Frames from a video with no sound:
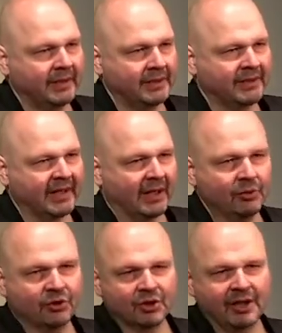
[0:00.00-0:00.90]
Dieses
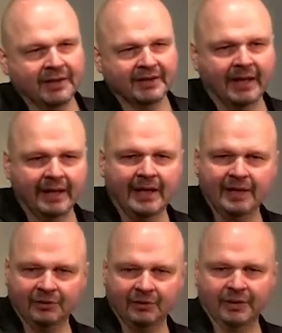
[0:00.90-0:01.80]
Haus steht seit
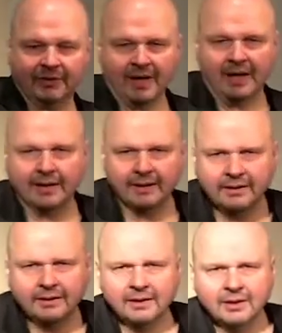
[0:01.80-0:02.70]
800
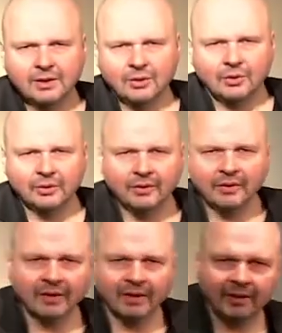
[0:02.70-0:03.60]
Jahren
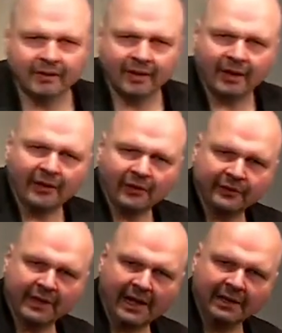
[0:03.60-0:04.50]
und äh, es geht also auf
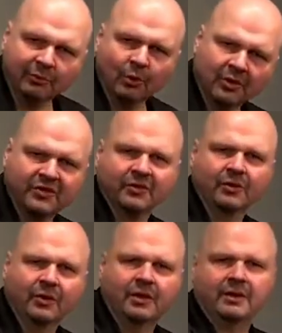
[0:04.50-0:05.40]
eine alte Burg
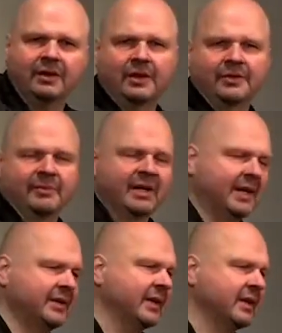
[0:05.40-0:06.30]
zurück, die aus dem
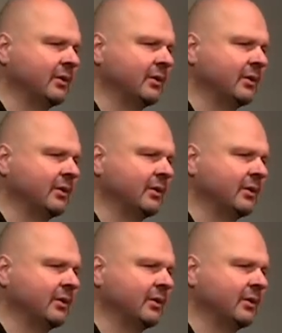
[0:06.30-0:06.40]
13.